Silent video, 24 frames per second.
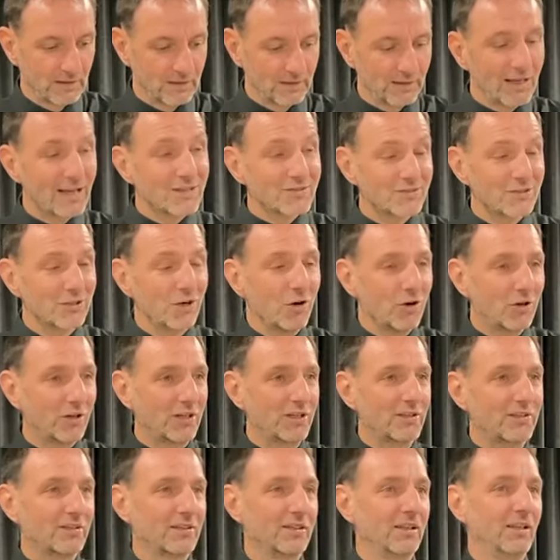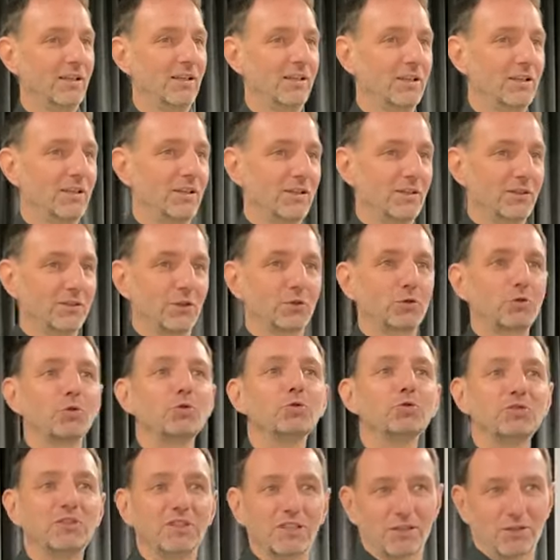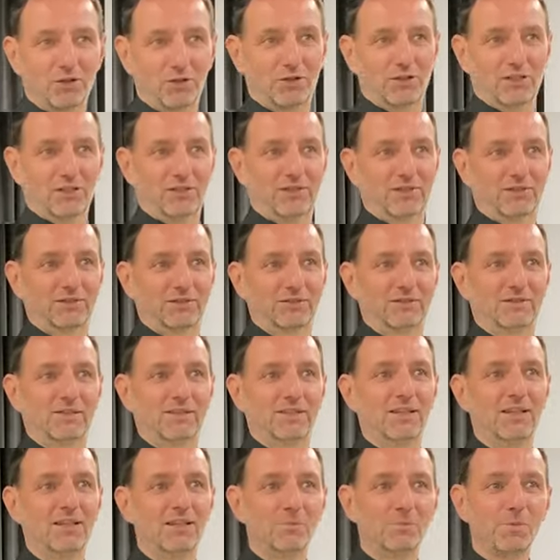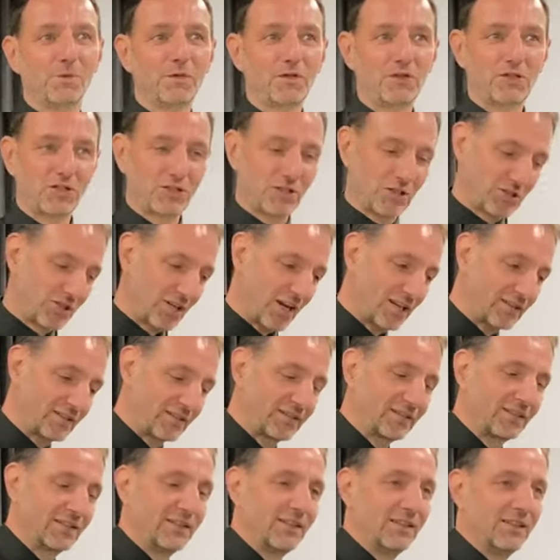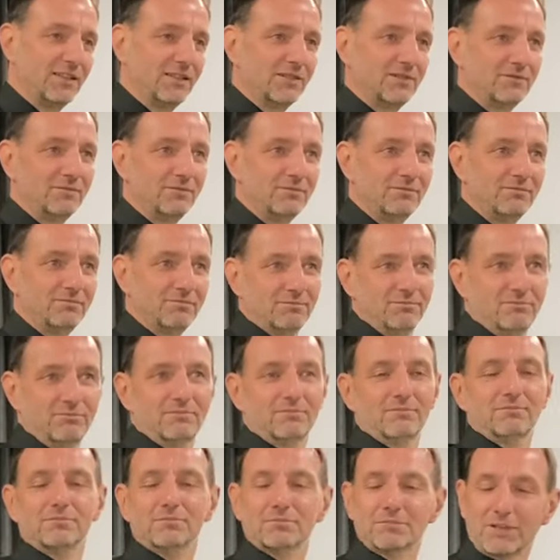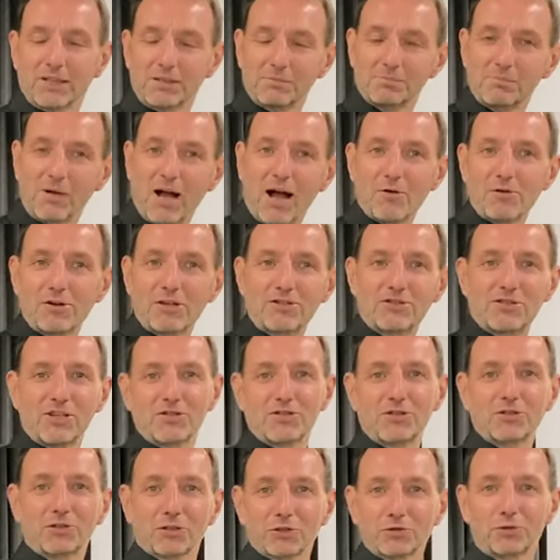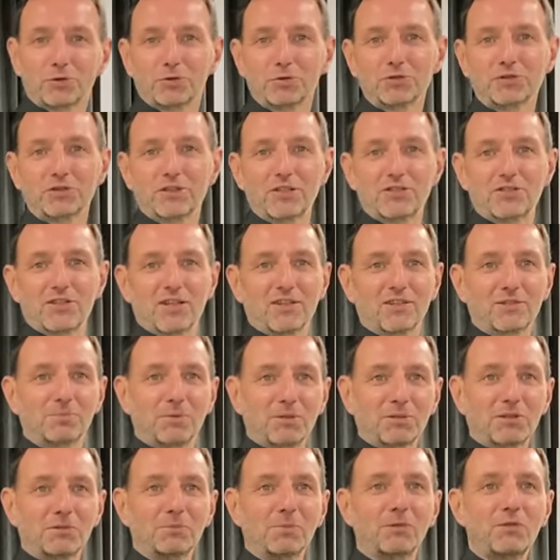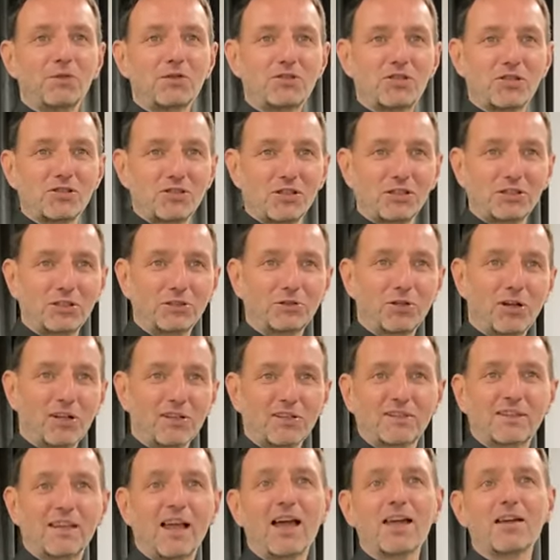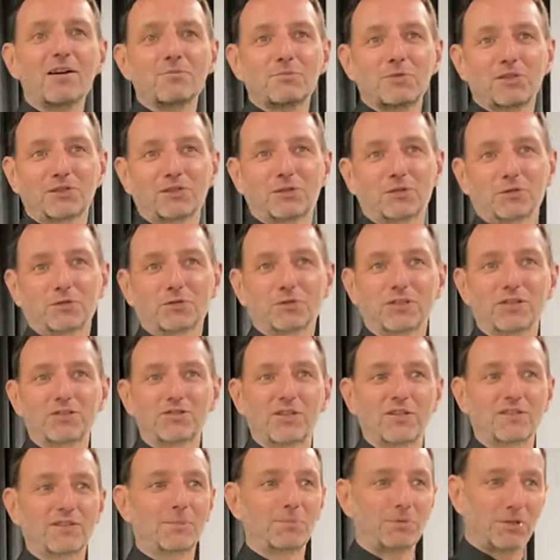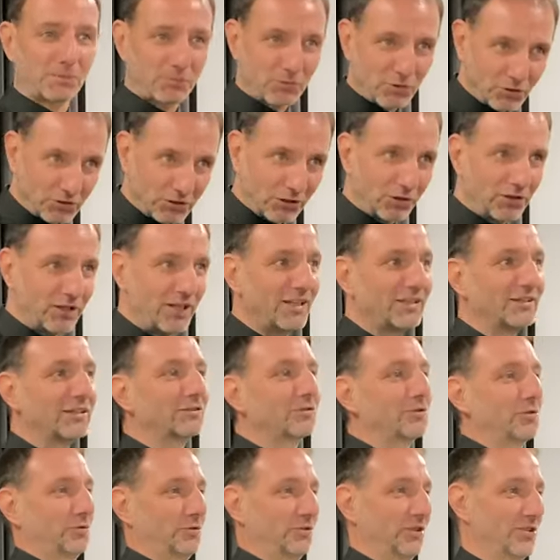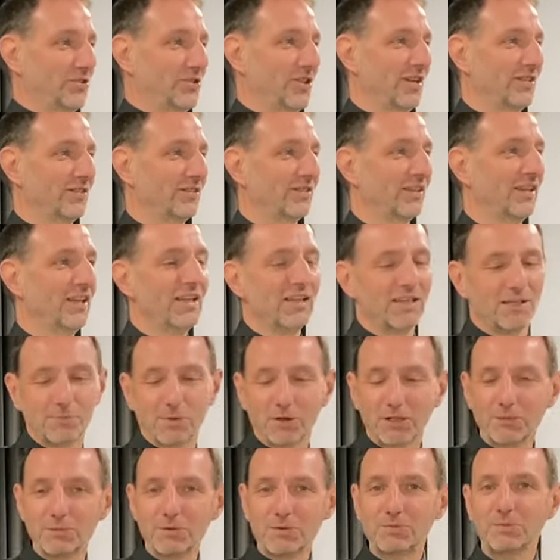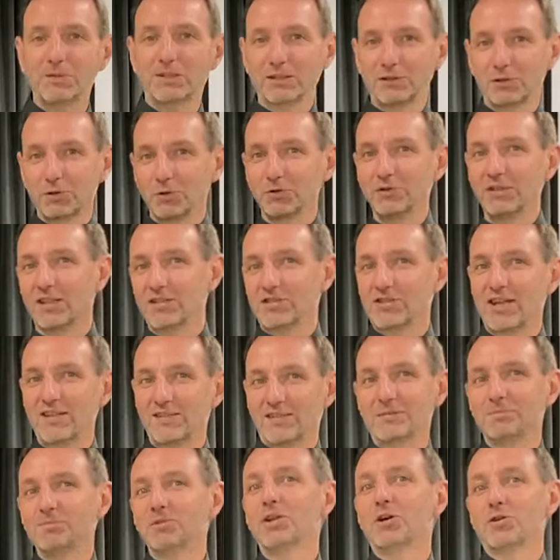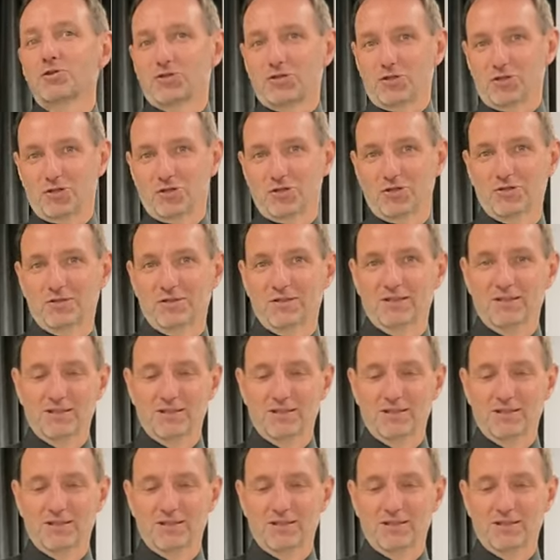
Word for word: Każdy okres to trudny okres. Mówi się, że czas tej małych dzieci to trudny czas. Potem mówi się, że gdy dorastają jest trudny czas, a potem przychodzi kolejny trudny czas. I moglibyśmy te trudne czasy mnożyć.